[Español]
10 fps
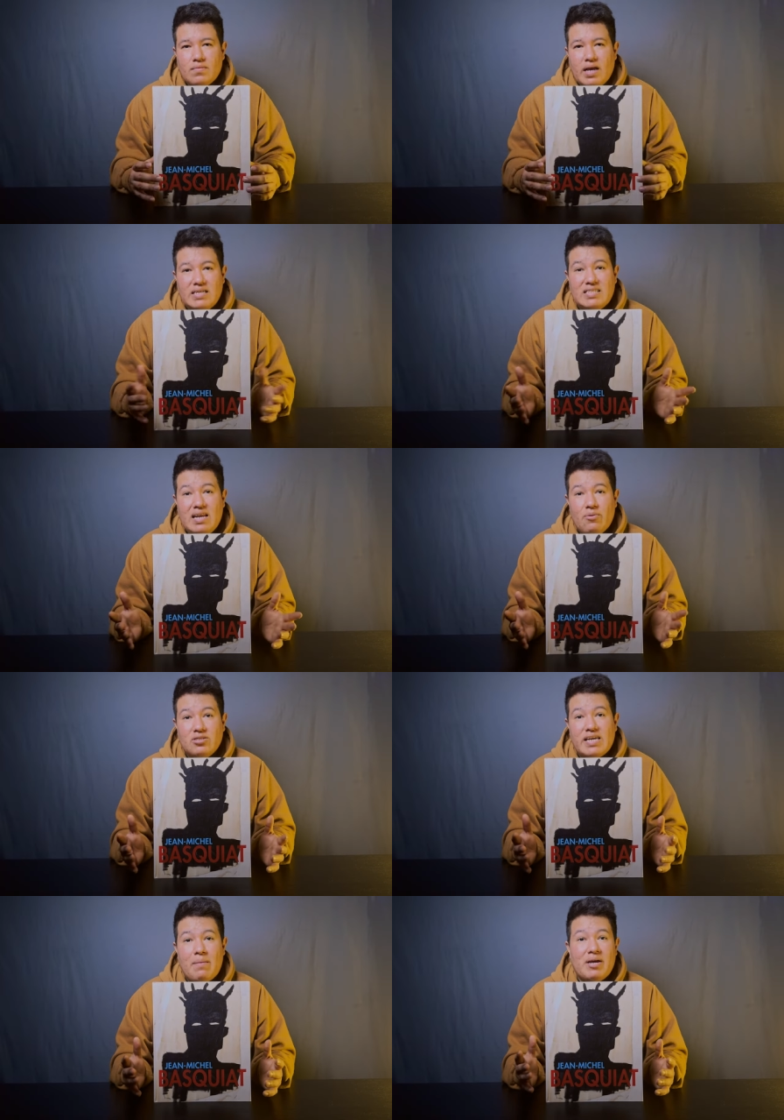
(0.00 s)
Este libro
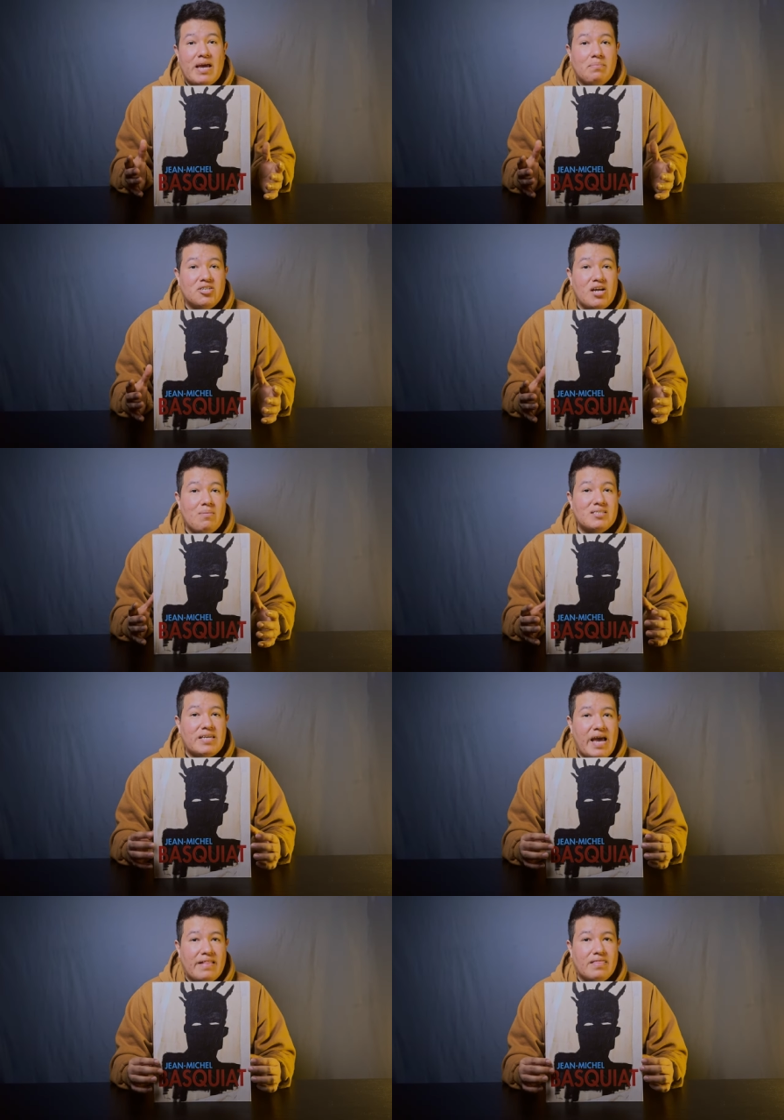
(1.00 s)
se llama Jean-Michel
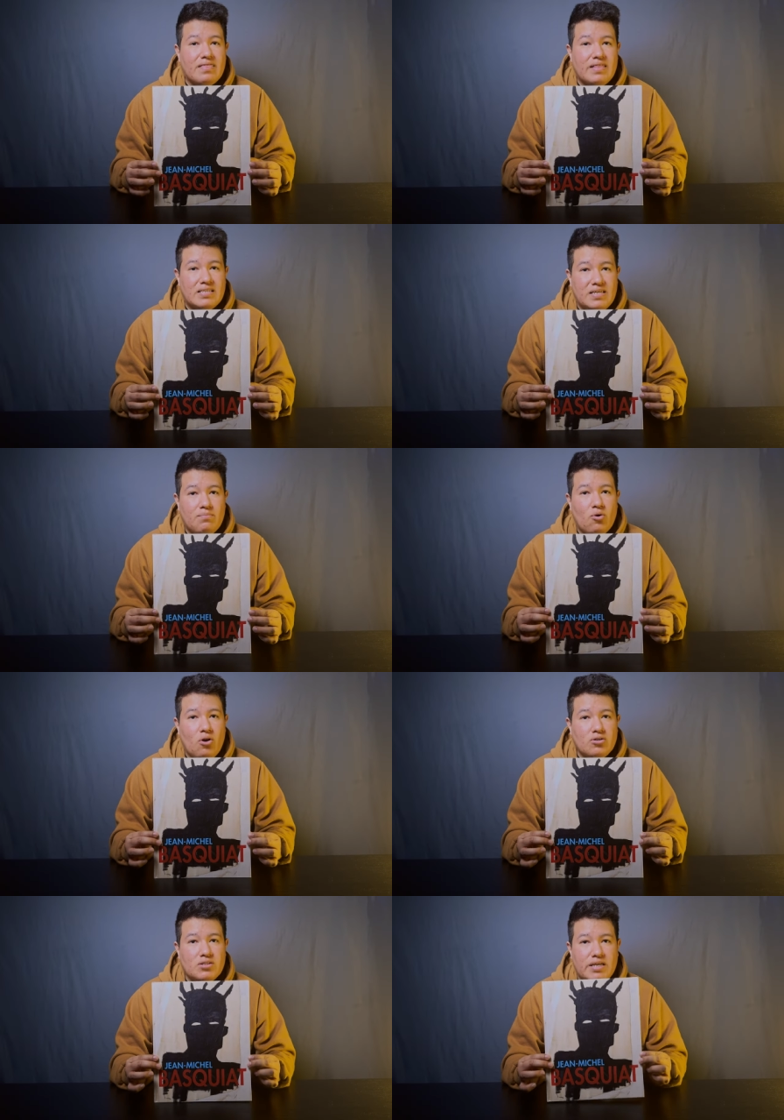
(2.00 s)
Basquiat de
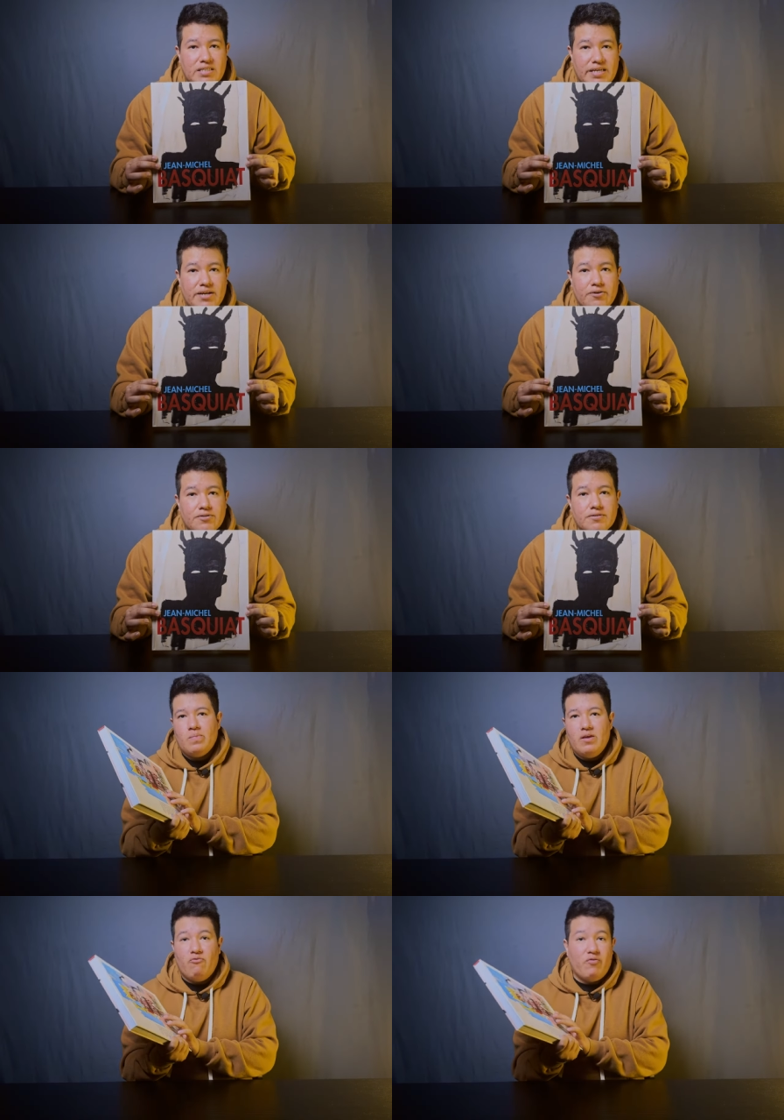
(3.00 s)
símbolos y signos
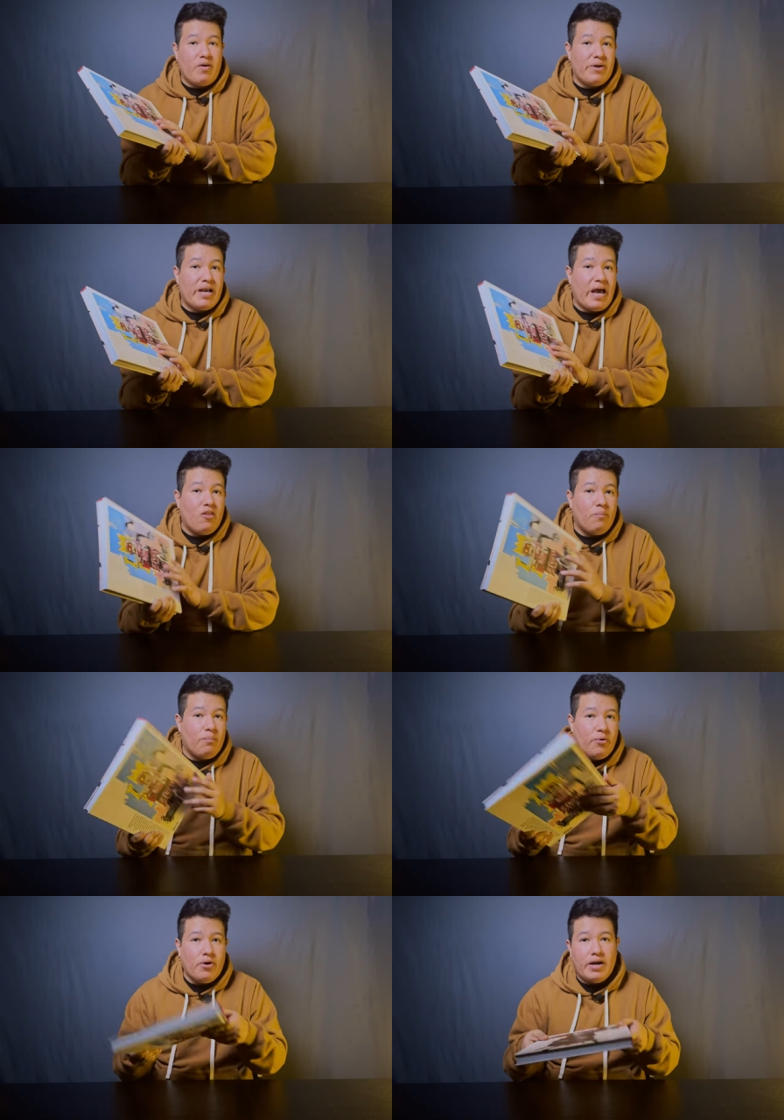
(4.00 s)
y fue fabricado
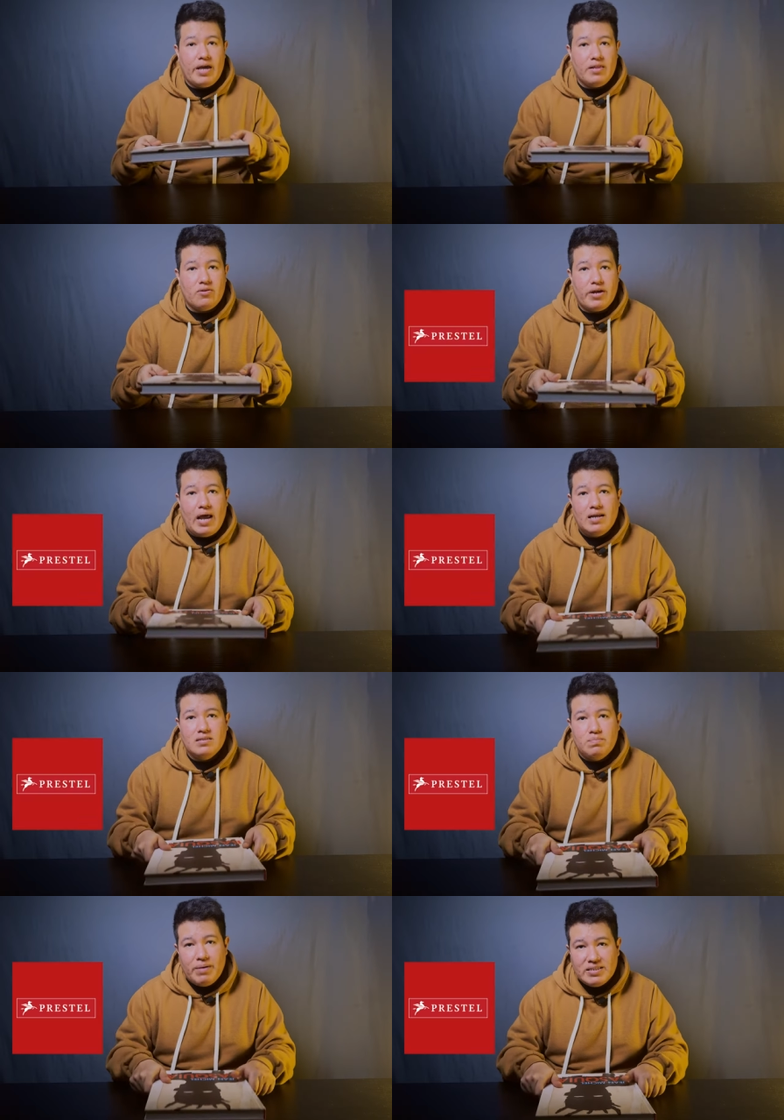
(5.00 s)
por
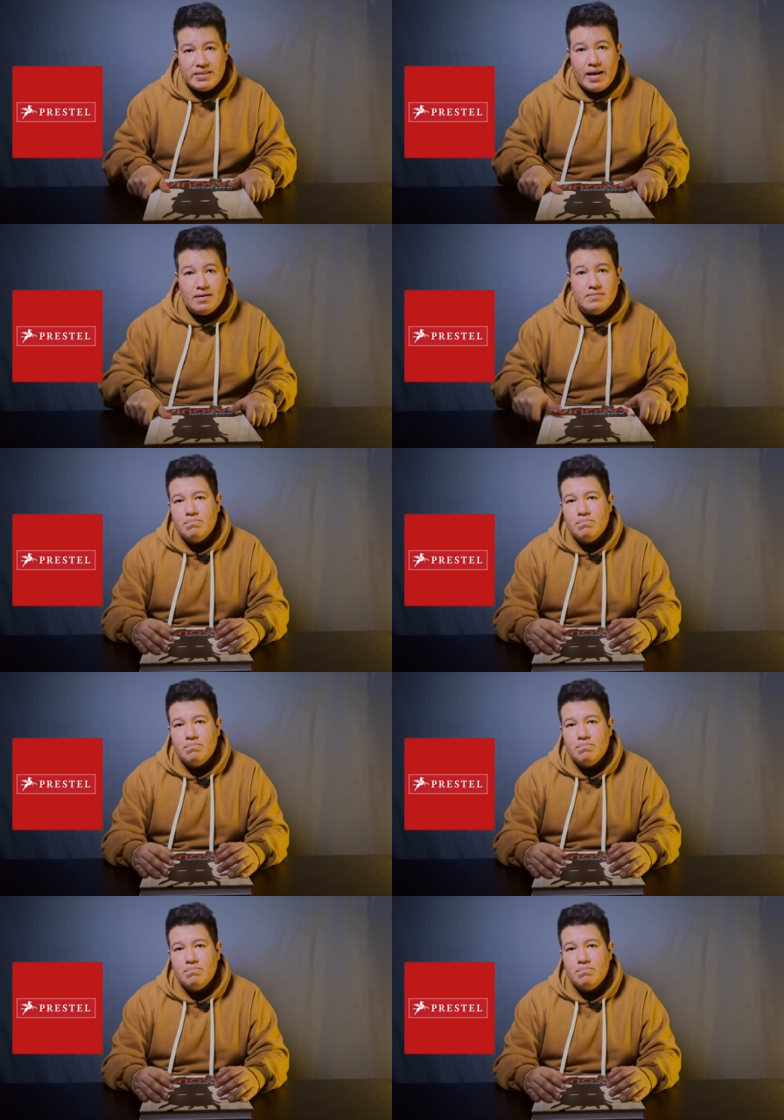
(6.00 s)
editoriales Prestel.